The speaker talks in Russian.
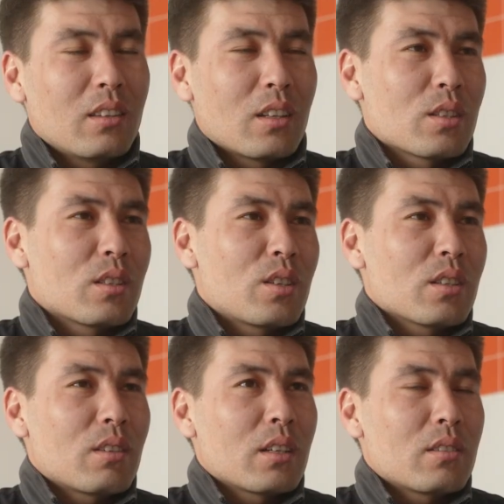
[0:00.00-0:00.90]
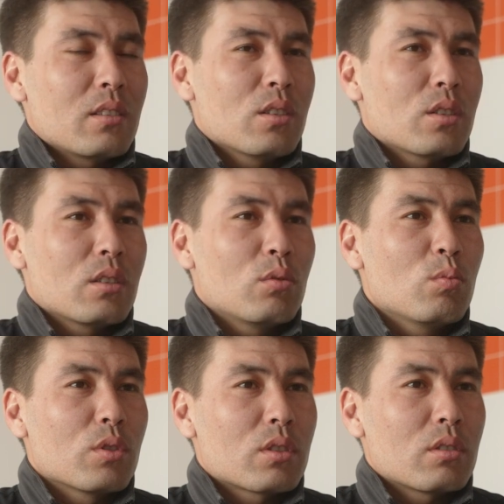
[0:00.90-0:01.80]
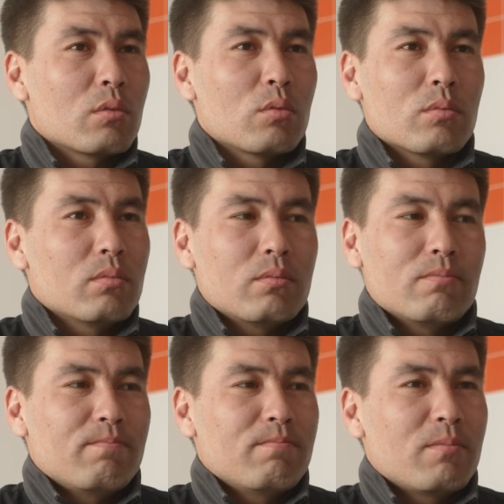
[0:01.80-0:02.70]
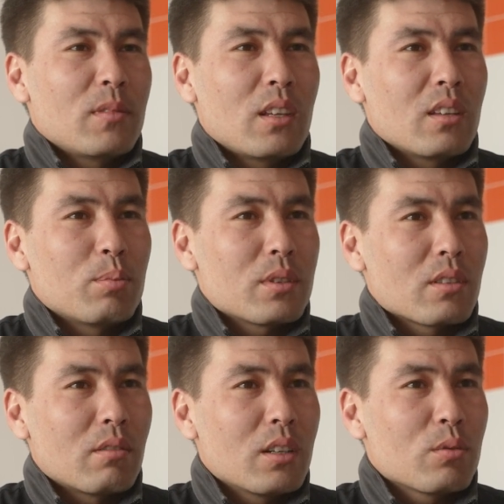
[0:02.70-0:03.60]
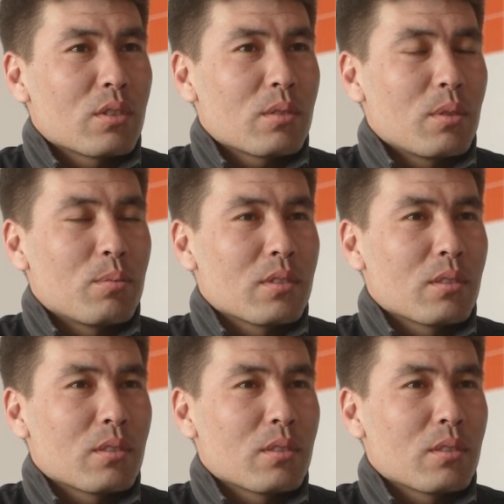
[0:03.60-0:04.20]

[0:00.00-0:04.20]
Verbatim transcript: даже сейчас так сидишь и думаешь, ну, я не представляю уже себя без